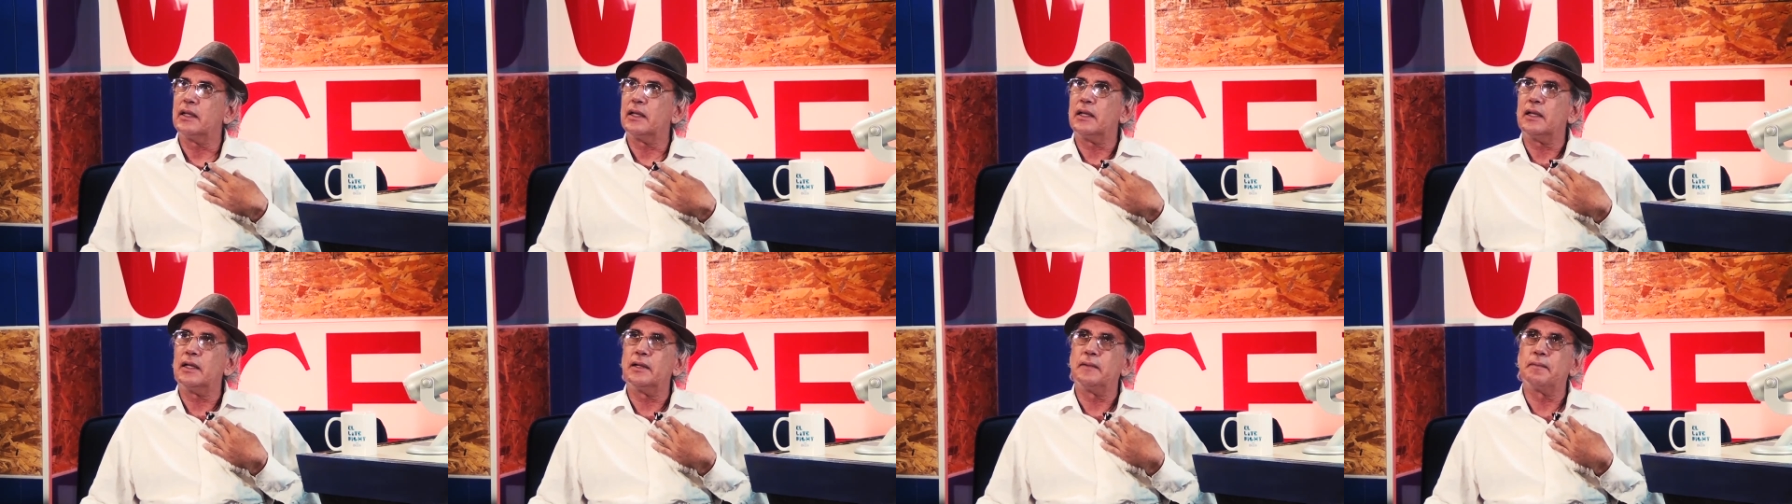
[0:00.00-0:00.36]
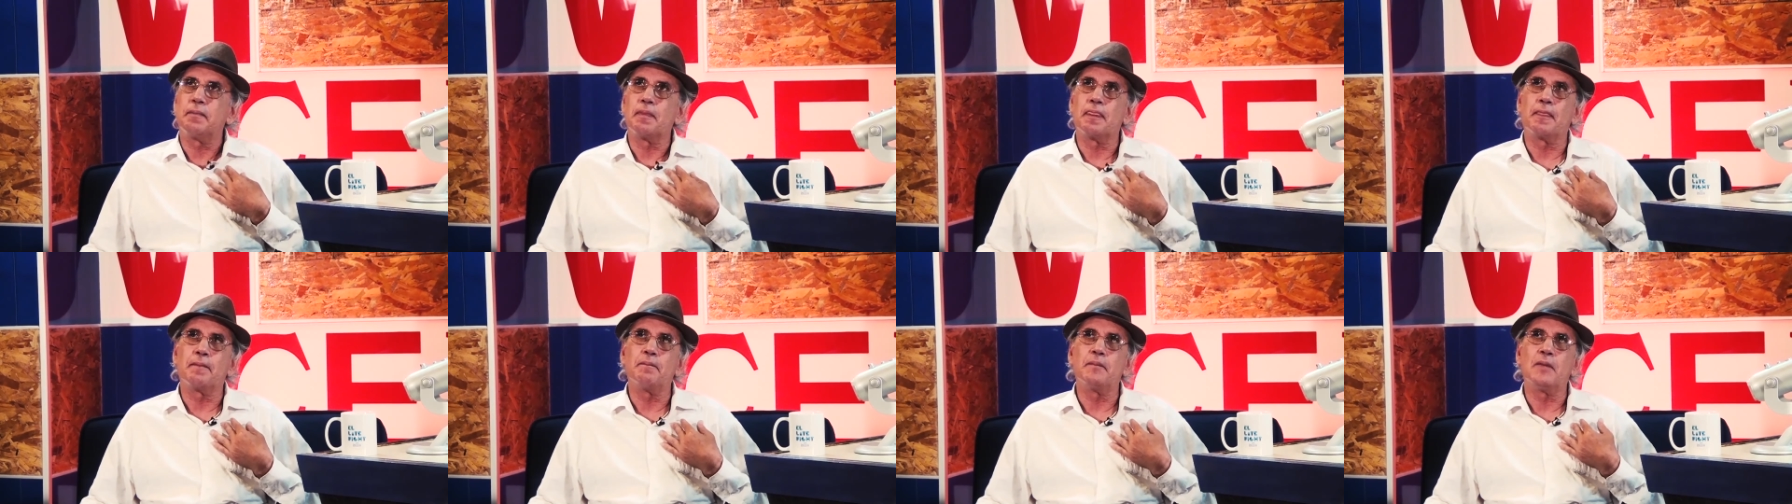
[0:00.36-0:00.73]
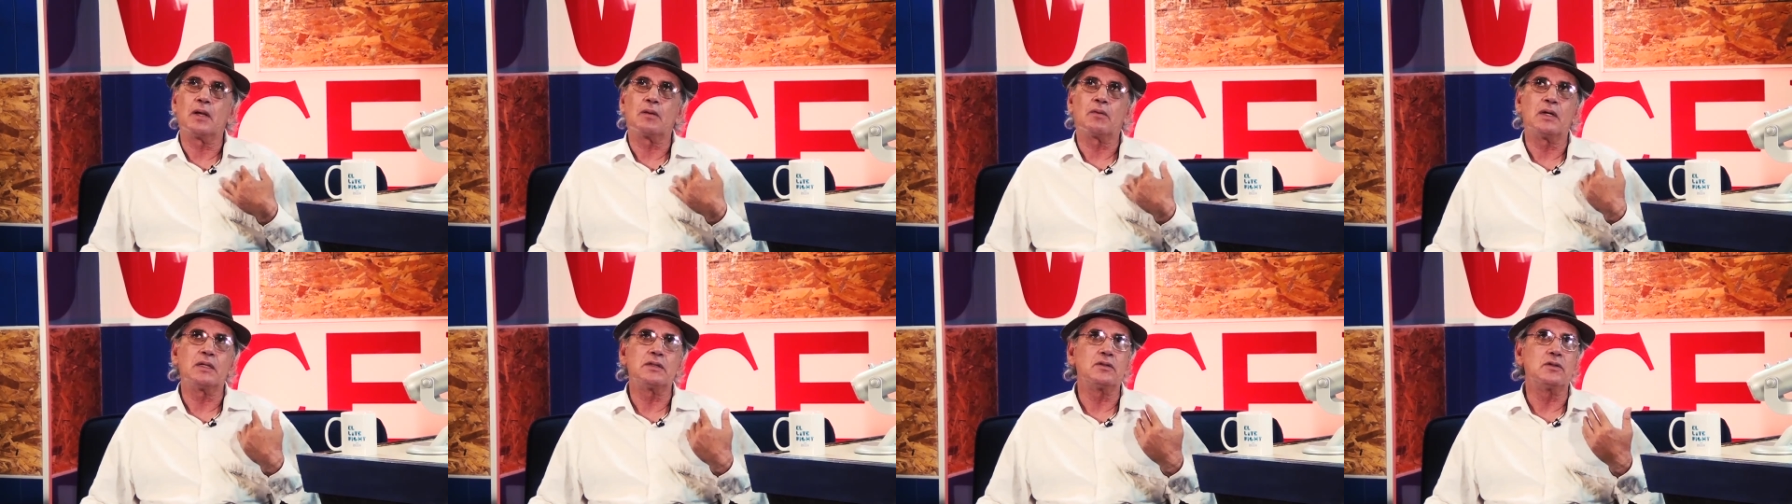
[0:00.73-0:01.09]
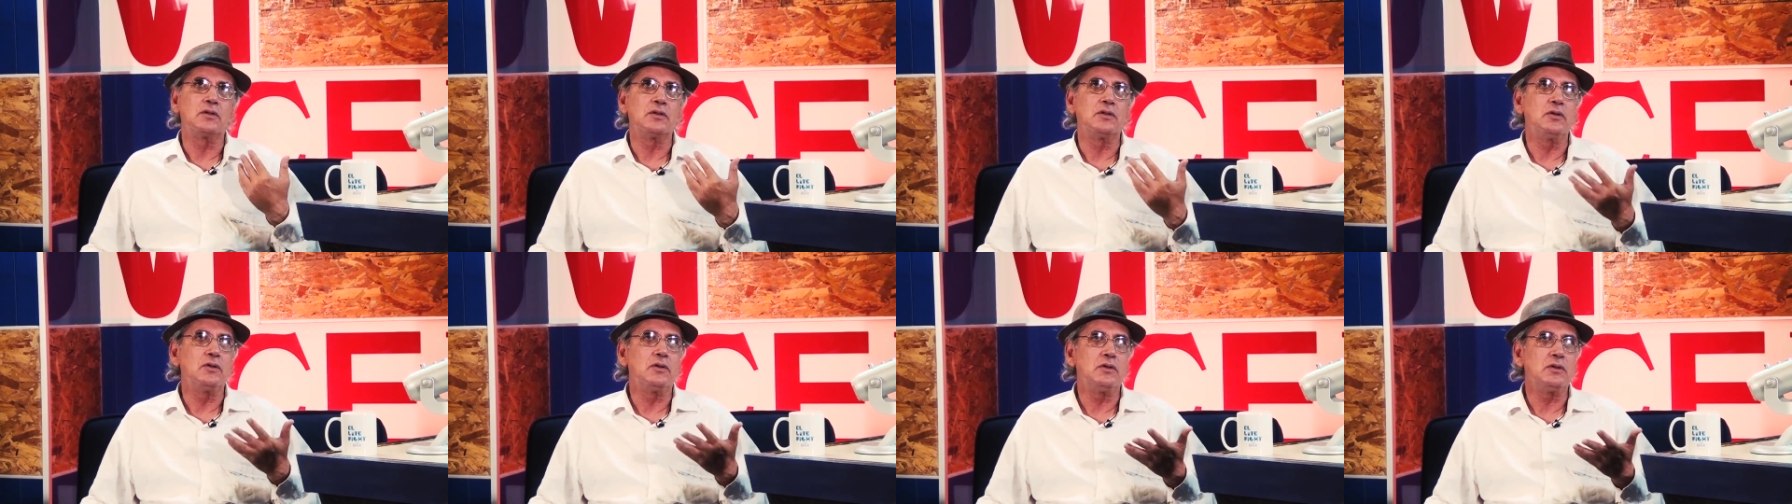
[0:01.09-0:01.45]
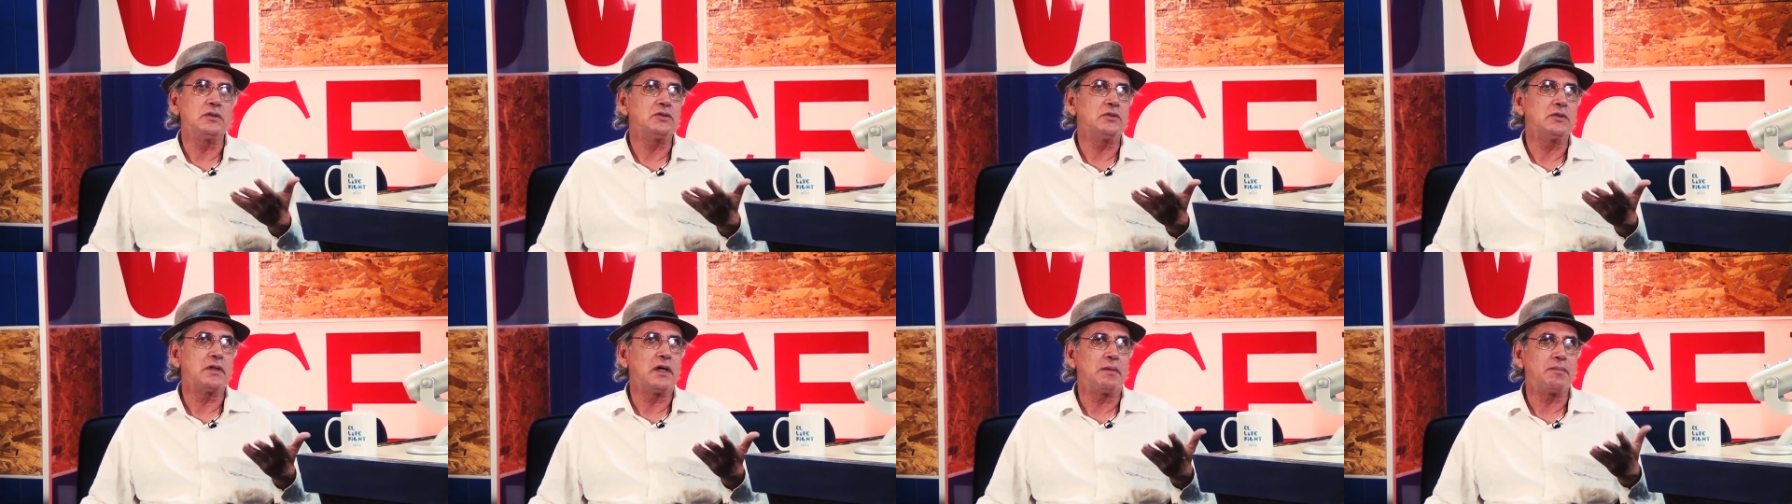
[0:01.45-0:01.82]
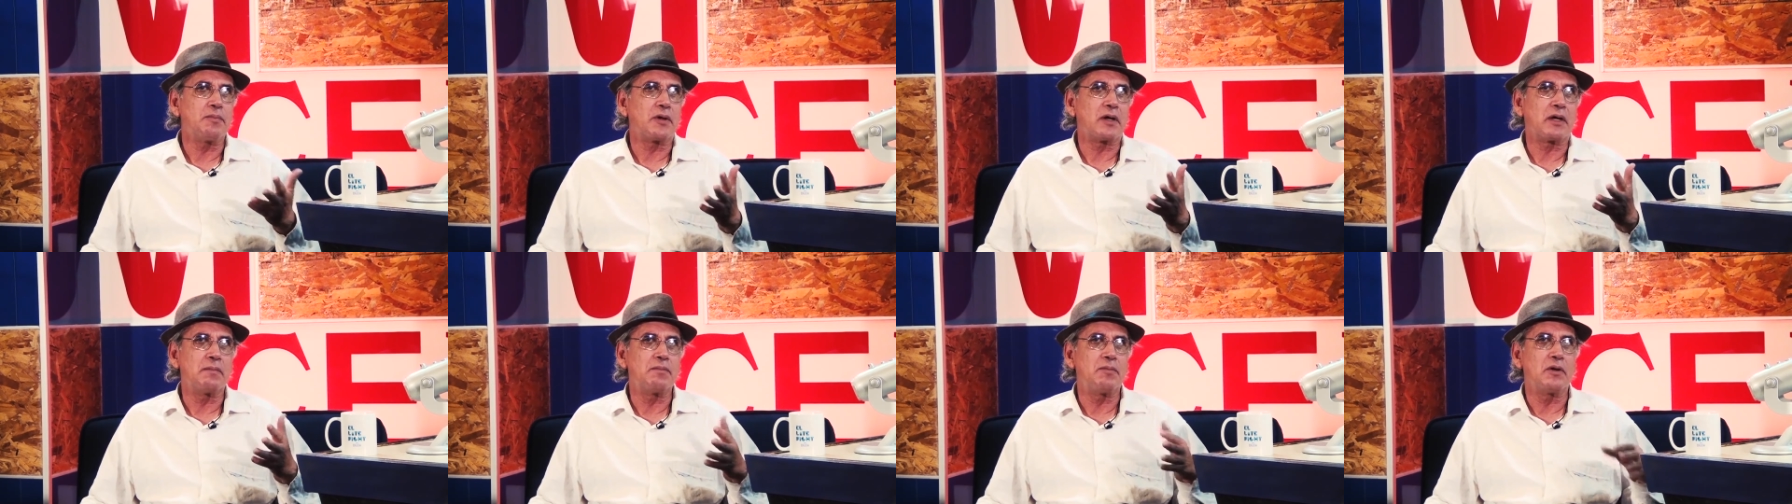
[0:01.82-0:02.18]
Em, cuando yo estudiaba,
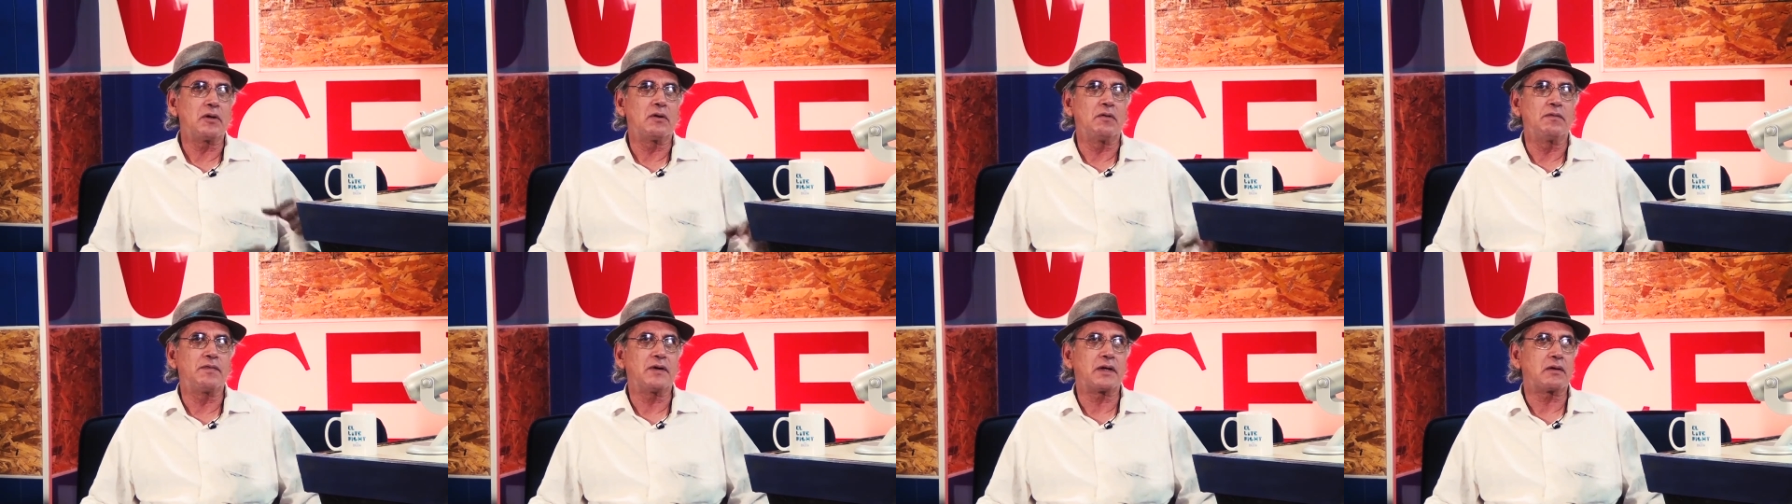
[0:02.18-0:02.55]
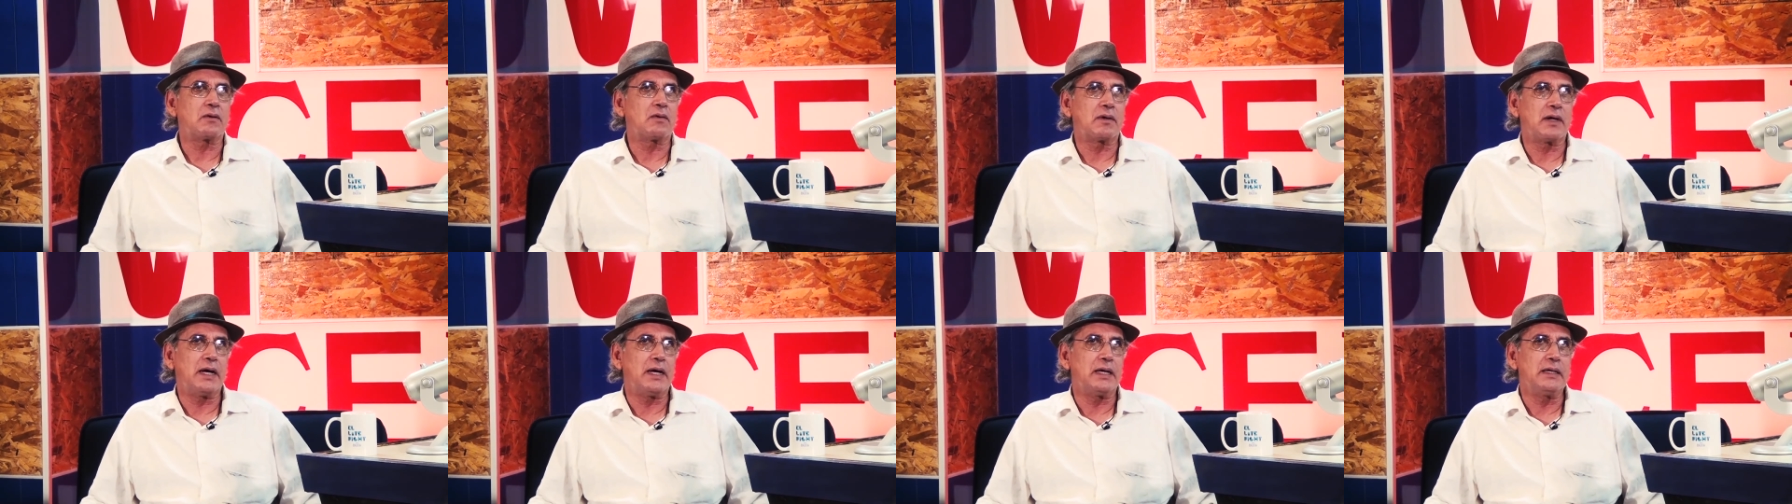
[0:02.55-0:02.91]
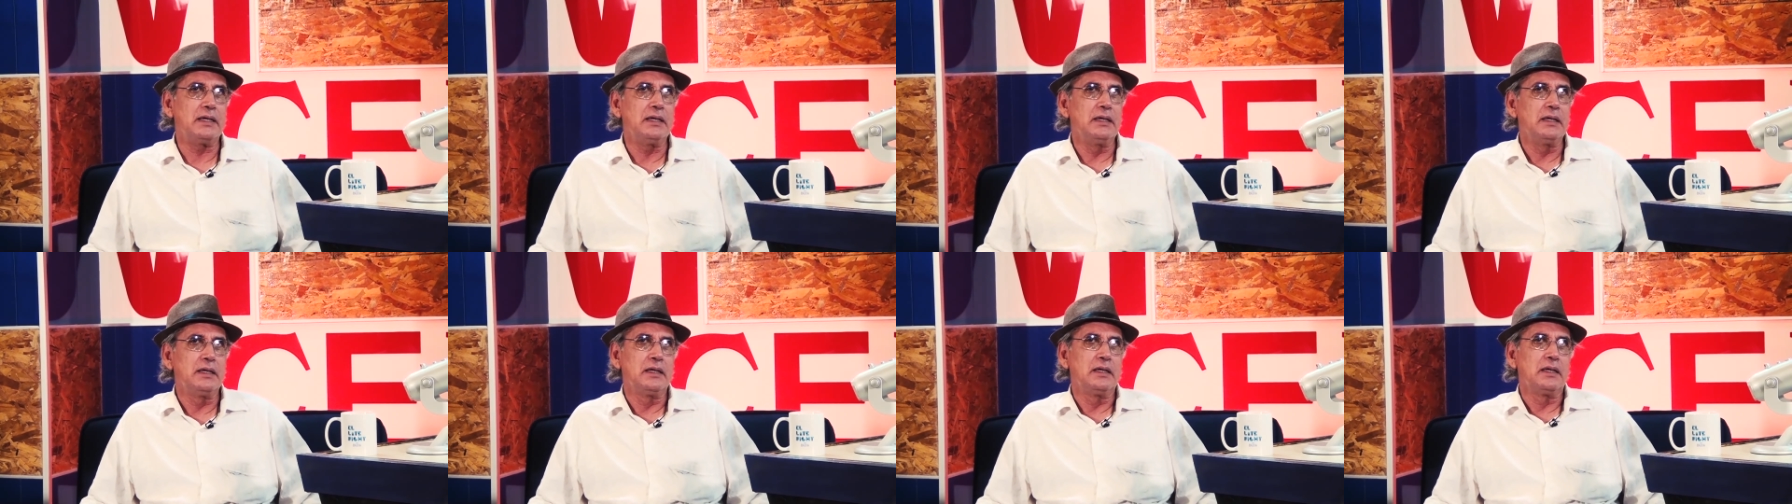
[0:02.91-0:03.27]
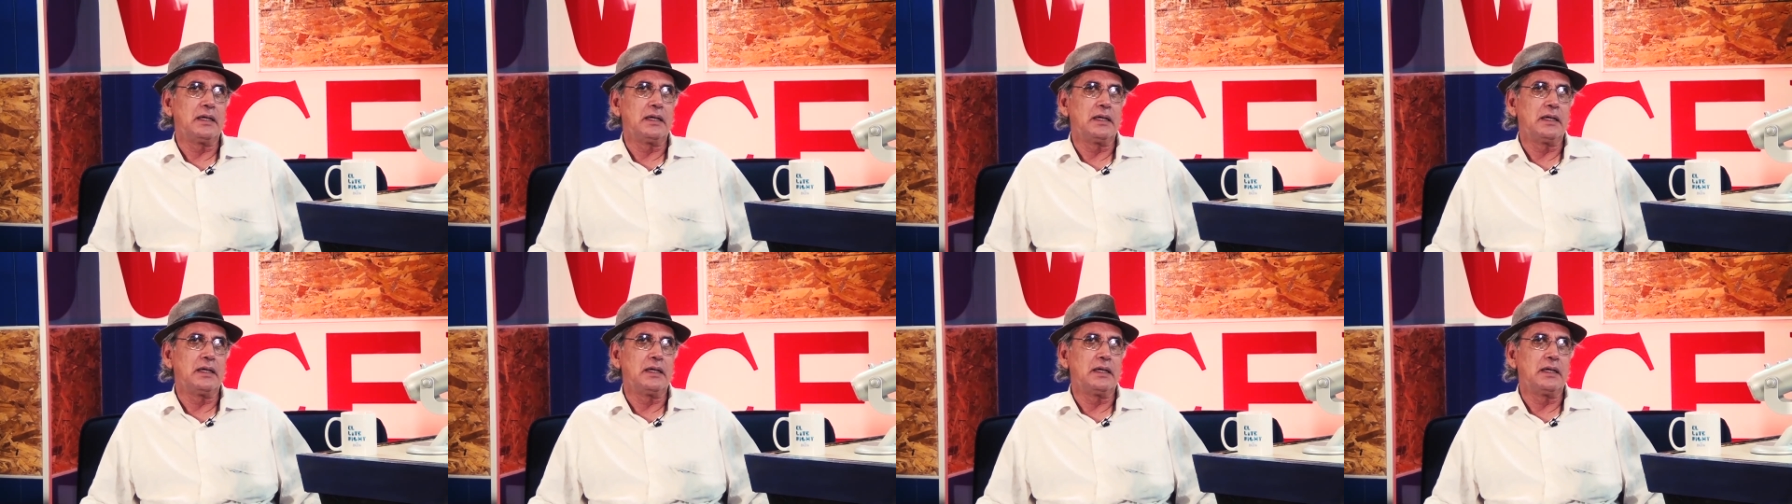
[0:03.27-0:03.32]
por ejemplo, con Ferrogay,